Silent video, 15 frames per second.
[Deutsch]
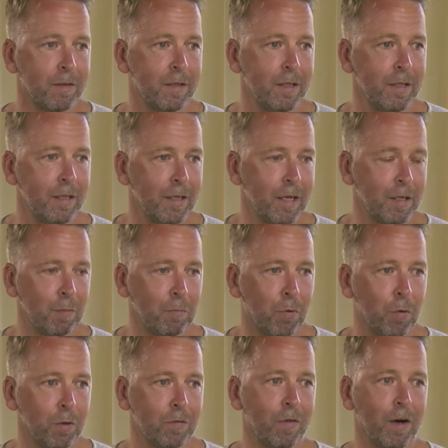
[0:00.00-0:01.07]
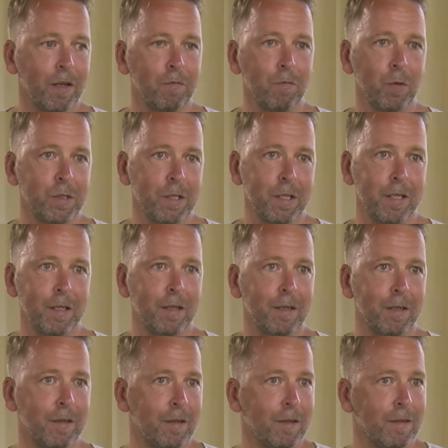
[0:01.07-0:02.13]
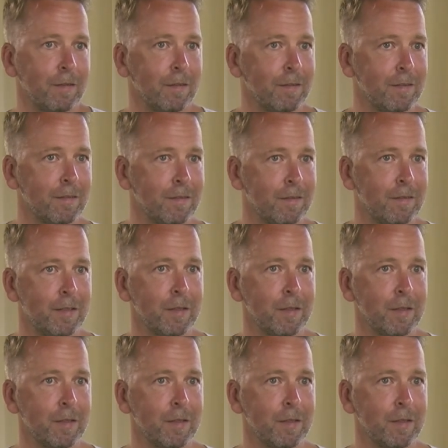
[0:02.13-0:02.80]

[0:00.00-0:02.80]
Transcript: die an dem Punkt waren, wo sie äh,